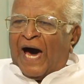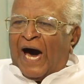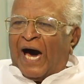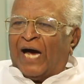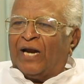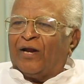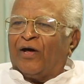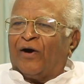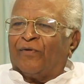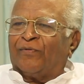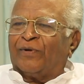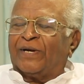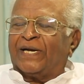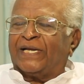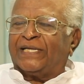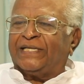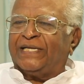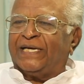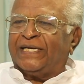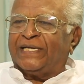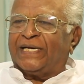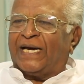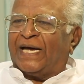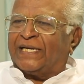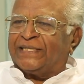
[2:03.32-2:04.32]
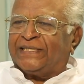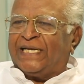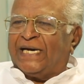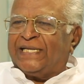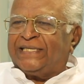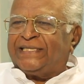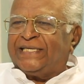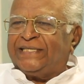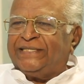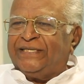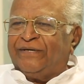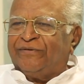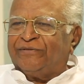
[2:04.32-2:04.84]
నాలో ఉన్నది నా
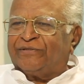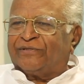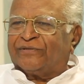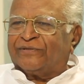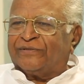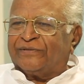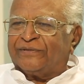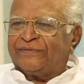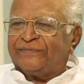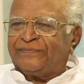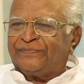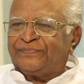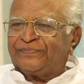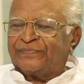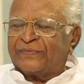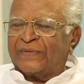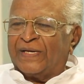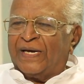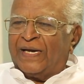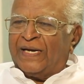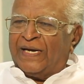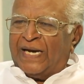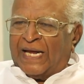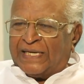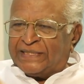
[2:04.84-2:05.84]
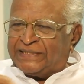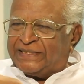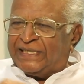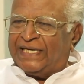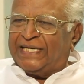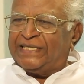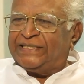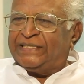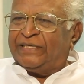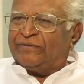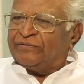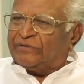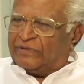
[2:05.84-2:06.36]
దళిత జీవితం నా
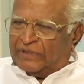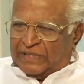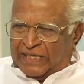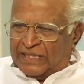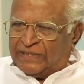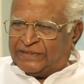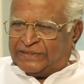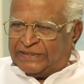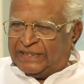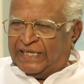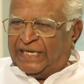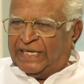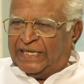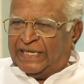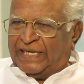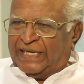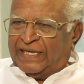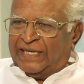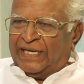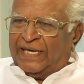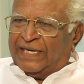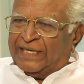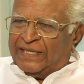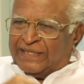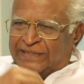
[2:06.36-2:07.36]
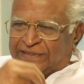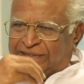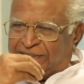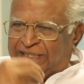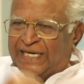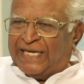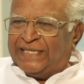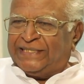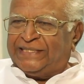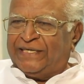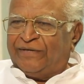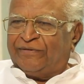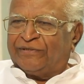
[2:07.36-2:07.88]
స్త్రీ జీవితం నేను స్త్రీని
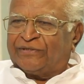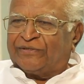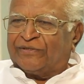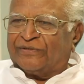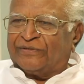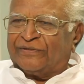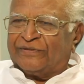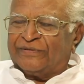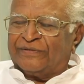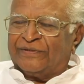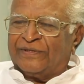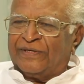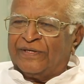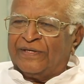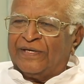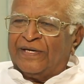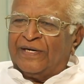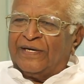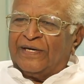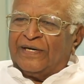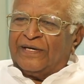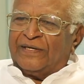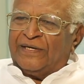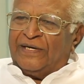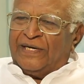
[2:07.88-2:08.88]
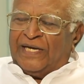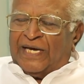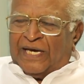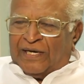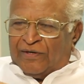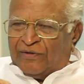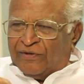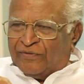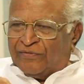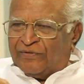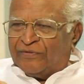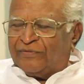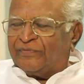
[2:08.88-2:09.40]
స్త్రీ జీవితం
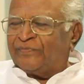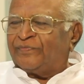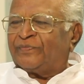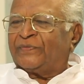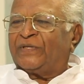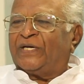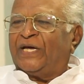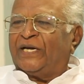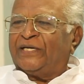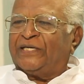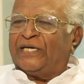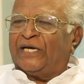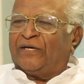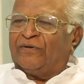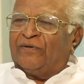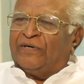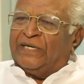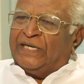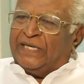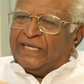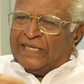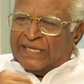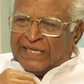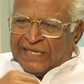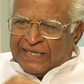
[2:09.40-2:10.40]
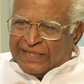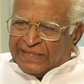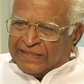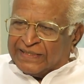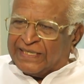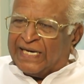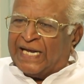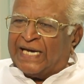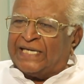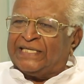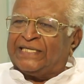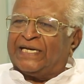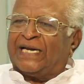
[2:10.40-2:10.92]
నేను గిరిజనుణ్ణి
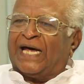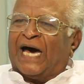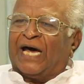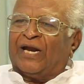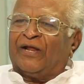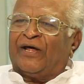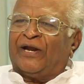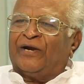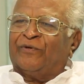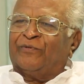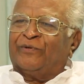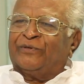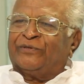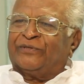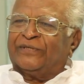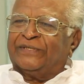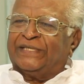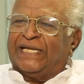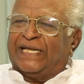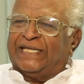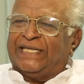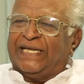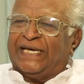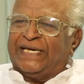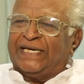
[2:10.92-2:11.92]
నా నాలోనే ఉంటుంది